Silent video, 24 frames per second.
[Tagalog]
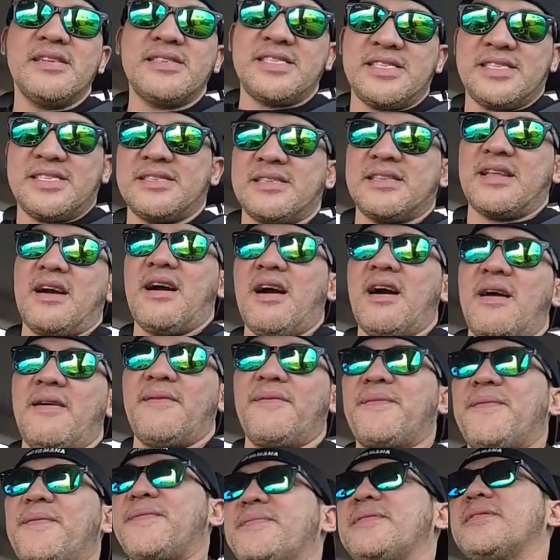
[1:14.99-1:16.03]
Stop.
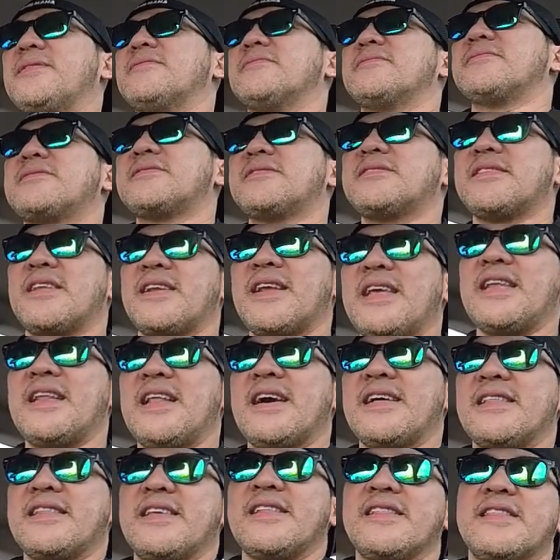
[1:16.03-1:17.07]
try
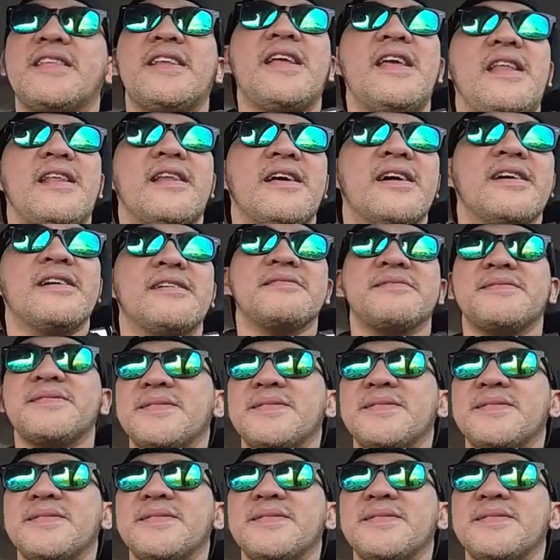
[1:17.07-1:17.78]
natin, try lang.